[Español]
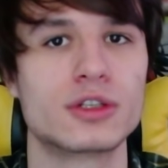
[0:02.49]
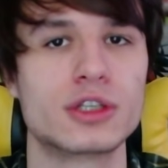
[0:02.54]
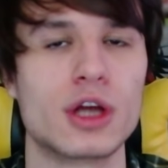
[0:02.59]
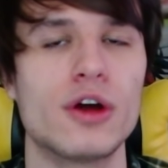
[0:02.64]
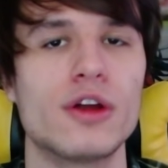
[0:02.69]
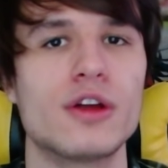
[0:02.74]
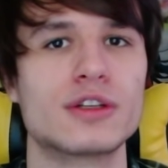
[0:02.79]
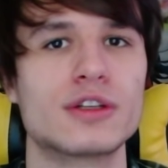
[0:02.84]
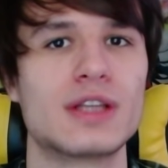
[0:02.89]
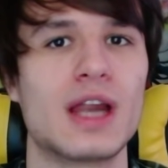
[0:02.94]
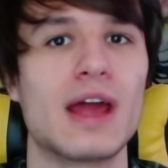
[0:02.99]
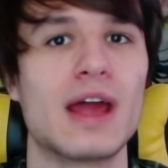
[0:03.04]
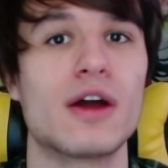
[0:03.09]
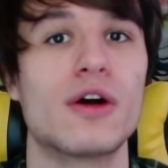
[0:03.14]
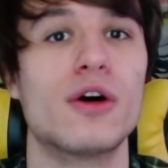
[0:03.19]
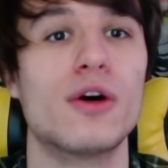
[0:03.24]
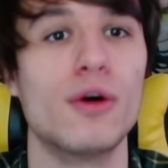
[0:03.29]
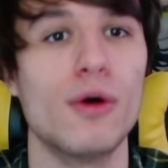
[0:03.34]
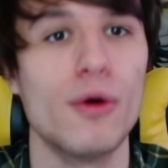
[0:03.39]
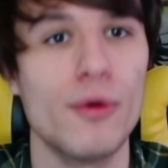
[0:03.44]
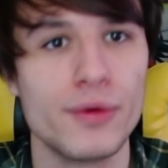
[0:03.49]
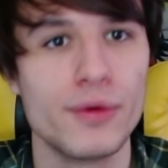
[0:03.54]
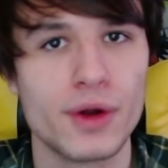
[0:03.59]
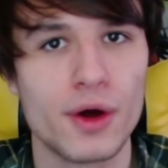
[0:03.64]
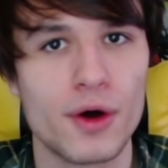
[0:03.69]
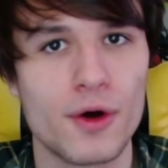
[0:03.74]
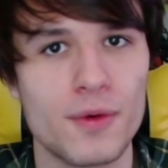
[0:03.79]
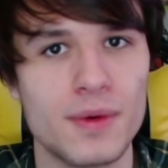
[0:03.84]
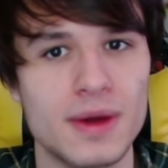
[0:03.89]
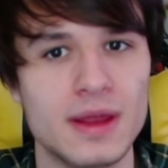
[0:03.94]
Hoy os traigo un
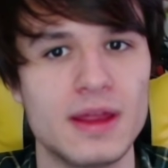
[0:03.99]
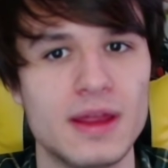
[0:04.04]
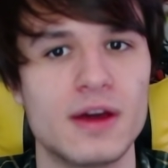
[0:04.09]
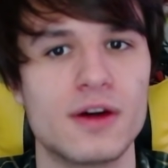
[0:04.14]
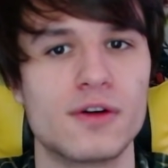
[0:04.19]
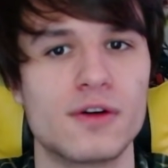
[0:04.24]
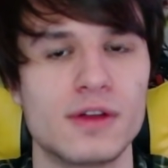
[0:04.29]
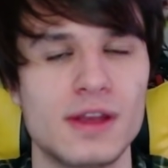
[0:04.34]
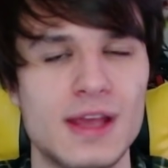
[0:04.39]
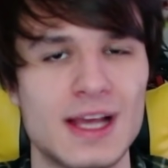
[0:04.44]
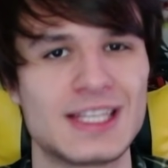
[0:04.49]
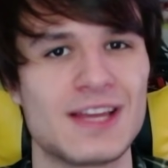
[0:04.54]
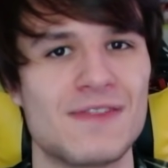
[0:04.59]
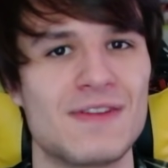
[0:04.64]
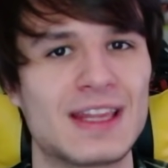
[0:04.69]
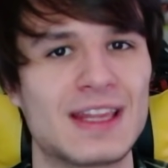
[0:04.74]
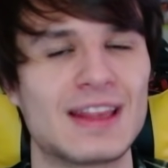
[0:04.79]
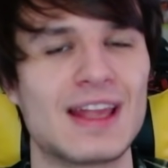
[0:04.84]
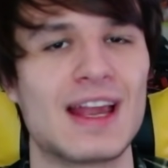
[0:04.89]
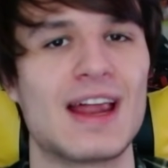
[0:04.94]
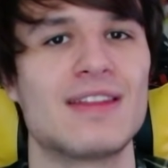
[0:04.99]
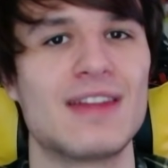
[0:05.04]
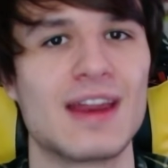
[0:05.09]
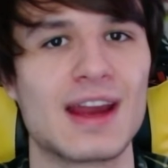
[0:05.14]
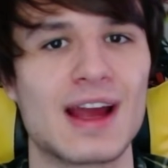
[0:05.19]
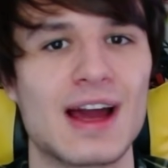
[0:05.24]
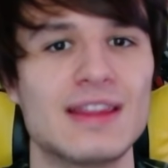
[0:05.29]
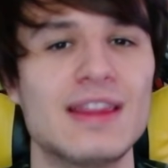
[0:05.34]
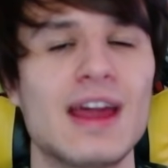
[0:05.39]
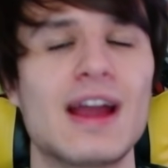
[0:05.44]
nuevo vídeo y este va a tratar
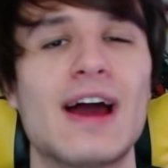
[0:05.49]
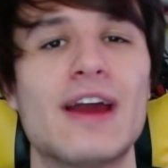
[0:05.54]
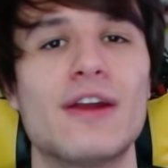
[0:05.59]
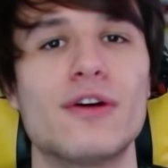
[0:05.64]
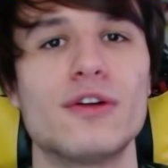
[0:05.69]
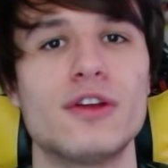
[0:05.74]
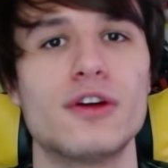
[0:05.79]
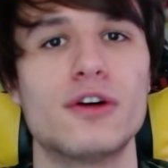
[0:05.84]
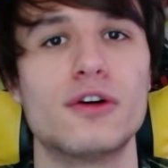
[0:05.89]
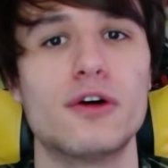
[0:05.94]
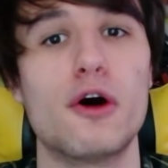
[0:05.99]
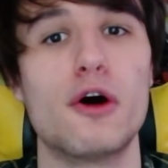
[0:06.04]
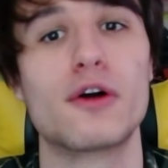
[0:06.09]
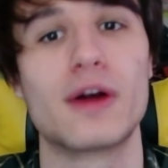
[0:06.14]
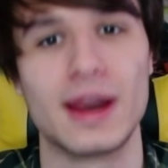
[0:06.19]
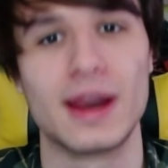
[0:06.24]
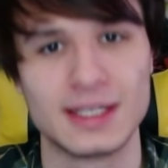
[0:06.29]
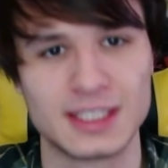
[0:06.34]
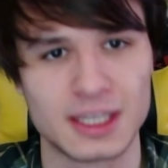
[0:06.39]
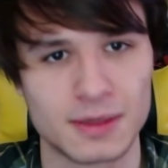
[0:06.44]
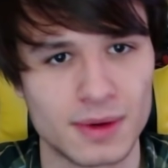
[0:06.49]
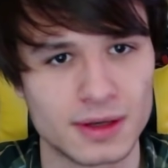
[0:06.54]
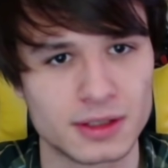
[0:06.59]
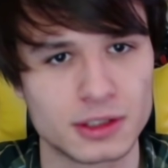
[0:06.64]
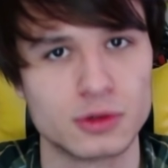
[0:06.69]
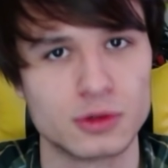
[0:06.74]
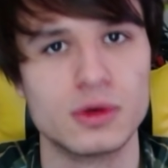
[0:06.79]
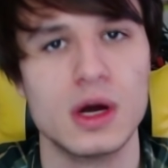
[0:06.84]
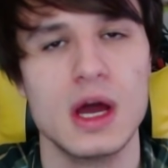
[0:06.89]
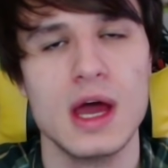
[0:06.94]
acerca de Karoyo o
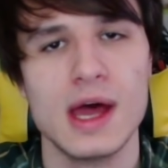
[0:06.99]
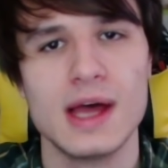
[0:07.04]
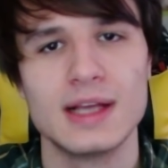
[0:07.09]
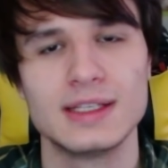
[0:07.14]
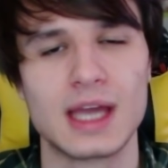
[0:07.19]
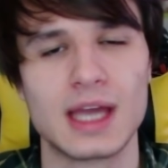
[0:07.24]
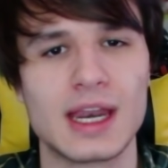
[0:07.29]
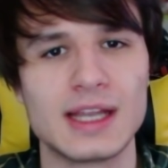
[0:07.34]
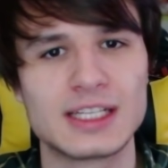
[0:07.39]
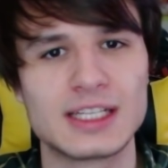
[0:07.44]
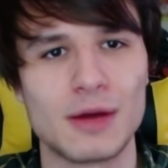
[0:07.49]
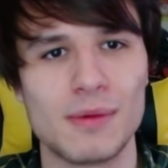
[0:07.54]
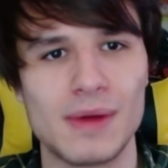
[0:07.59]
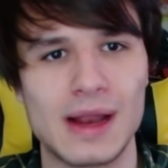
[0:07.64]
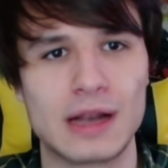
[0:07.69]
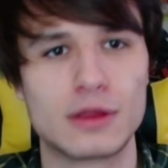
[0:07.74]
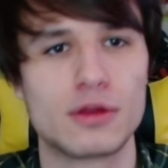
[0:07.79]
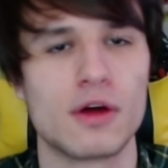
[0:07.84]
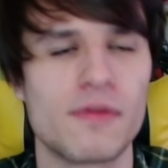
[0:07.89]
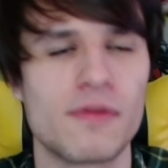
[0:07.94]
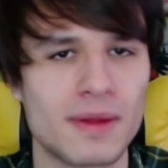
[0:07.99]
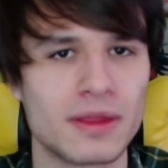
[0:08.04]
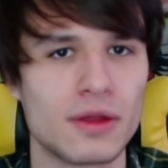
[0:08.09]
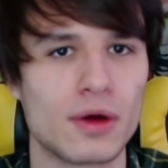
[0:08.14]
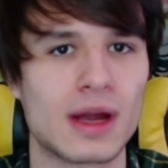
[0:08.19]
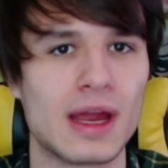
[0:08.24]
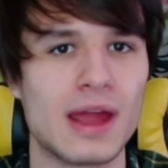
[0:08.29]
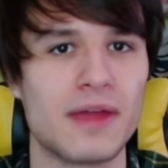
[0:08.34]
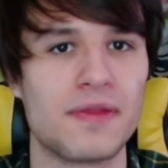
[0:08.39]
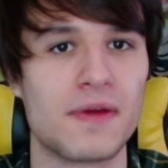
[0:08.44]
Karishimasu Si queréis saber toda información
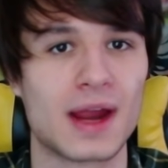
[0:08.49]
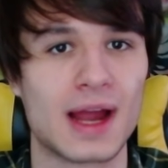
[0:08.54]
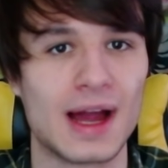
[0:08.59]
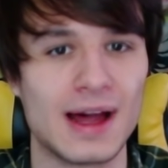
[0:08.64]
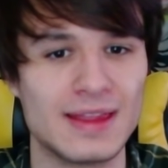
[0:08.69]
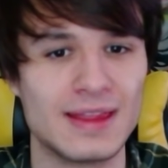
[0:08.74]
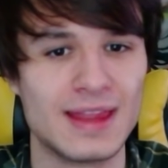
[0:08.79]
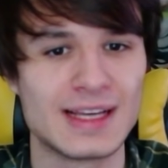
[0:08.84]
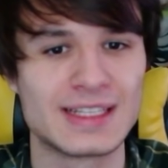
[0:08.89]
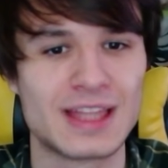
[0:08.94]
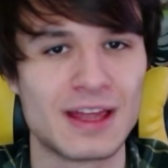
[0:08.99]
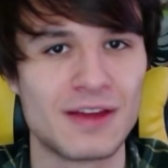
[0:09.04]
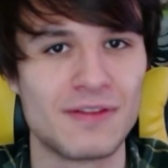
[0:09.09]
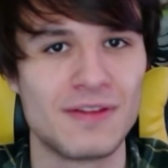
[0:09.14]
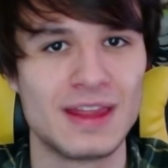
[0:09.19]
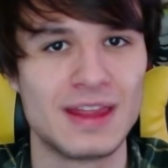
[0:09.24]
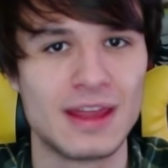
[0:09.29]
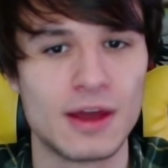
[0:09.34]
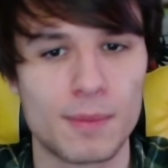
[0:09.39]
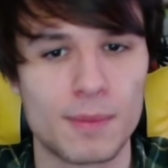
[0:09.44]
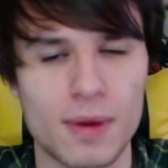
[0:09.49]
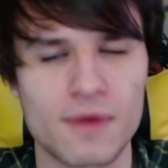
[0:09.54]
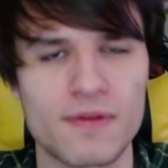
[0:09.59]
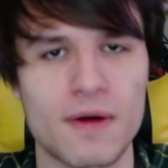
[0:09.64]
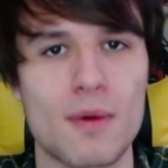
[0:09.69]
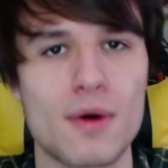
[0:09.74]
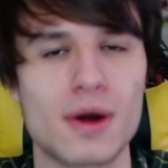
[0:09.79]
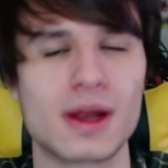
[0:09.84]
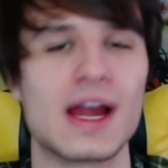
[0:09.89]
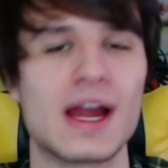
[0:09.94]
que hay acerca de este vídeo, por
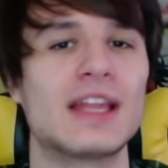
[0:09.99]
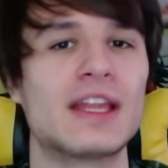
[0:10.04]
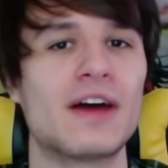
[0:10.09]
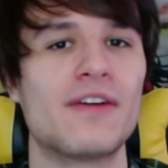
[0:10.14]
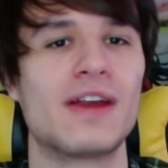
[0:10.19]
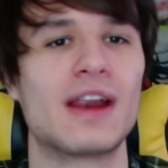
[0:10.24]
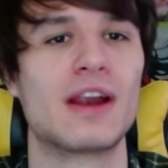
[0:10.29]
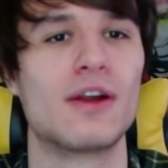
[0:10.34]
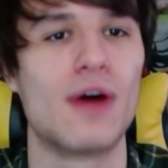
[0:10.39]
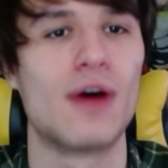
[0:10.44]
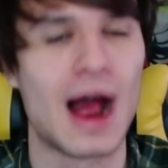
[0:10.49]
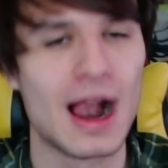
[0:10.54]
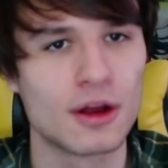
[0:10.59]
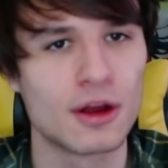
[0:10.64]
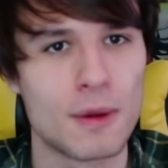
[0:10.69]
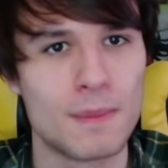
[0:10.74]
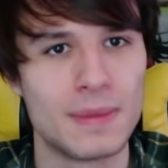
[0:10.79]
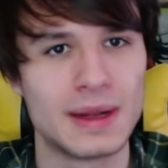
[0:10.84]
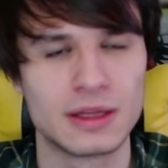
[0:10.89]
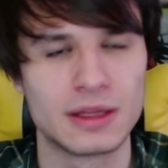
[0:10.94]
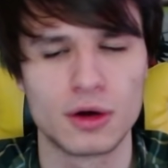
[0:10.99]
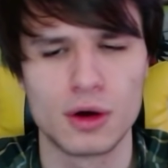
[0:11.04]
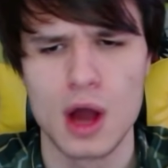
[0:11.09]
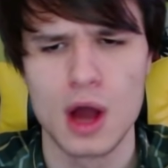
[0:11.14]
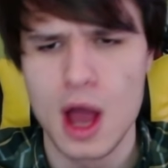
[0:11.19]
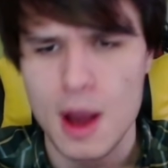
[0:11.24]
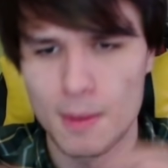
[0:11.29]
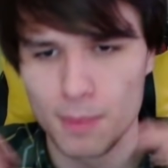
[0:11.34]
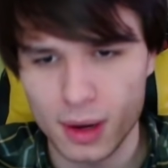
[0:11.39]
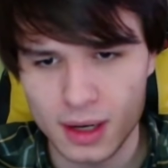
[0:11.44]
favor quédate a verlo al completo,
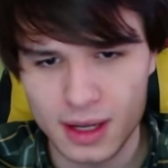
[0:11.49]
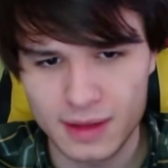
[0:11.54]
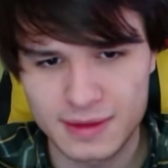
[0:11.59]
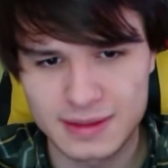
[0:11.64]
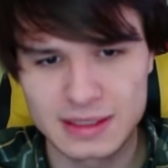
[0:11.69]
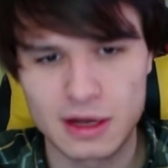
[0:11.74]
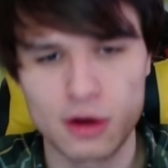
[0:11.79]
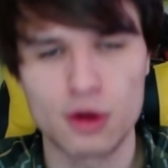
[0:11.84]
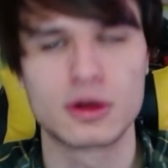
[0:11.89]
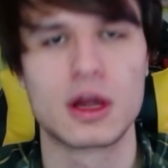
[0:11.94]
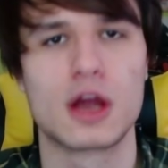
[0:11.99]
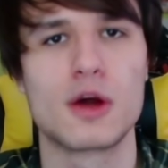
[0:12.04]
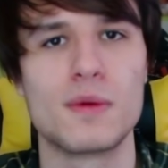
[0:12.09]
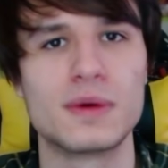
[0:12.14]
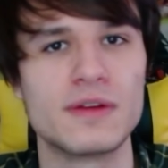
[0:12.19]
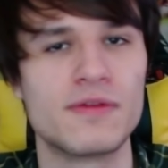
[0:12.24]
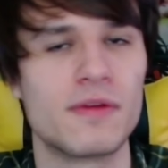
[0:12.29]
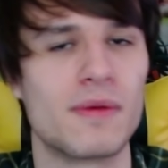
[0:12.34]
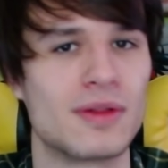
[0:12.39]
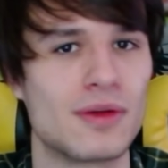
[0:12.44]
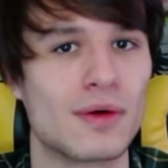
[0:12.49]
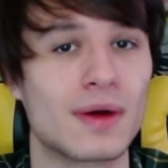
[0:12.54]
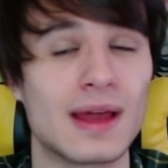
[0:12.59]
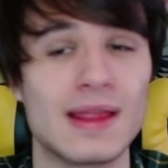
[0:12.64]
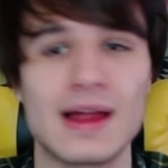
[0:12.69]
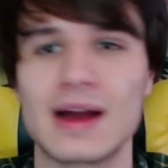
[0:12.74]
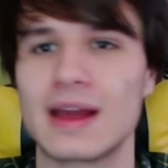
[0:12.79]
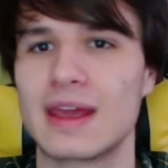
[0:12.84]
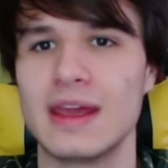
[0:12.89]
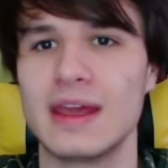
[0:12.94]
porque desde luego que como esa información queda
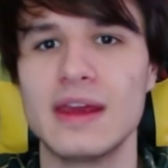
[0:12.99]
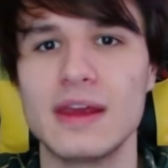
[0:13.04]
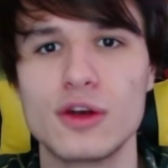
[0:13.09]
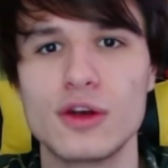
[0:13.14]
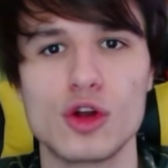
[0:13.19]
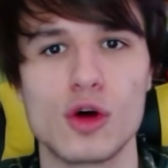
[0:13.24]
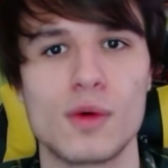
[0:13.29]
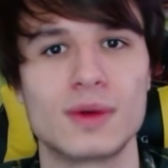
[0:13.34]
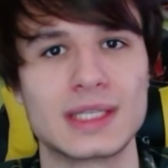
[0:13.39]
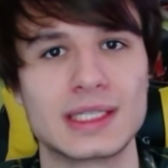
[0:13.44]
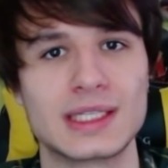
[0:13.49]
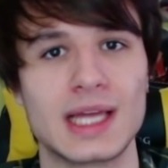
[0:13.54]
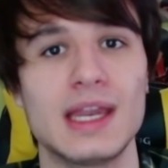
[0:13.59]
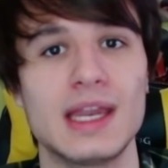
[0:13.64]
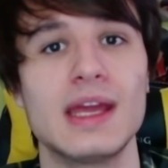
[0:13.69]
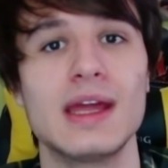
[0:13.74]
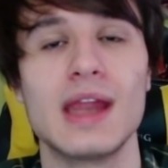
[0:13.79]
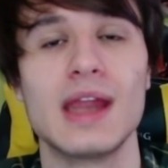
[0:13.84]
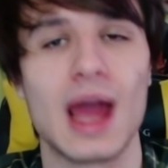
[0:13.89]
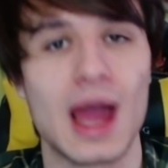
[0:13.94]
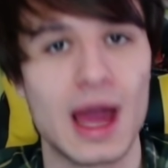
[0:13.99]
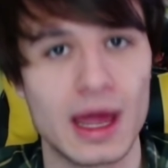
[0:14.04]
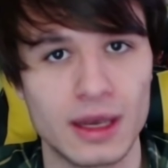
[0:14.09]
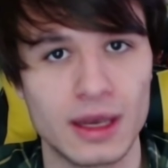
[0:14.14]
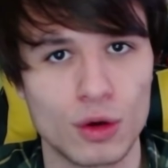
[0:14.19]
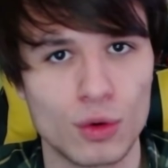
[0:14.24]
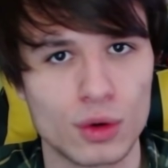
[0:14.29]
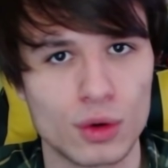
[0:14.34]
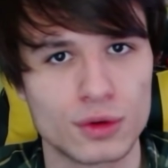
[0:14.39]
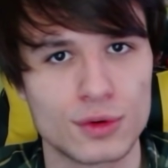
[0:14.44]
aquí, no vas a salir en
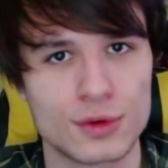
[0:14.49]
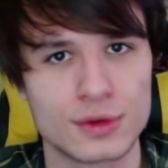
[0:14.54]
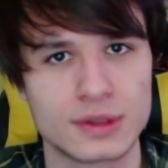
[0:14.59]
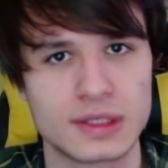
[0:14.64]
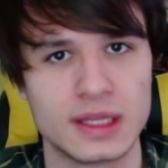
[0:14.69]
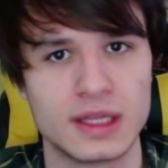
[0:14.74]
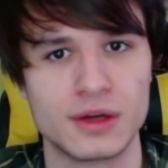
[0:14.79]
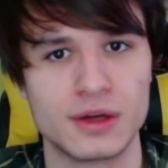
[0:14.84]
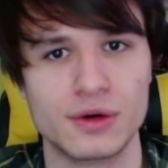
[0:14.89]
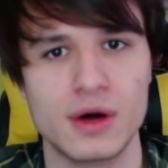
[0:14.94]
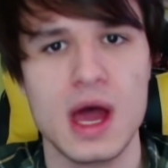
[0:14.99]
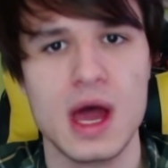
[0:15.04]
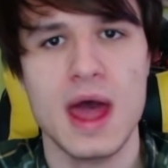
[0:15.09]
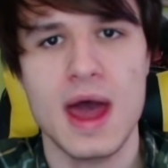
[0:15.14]
ningún otro sitio.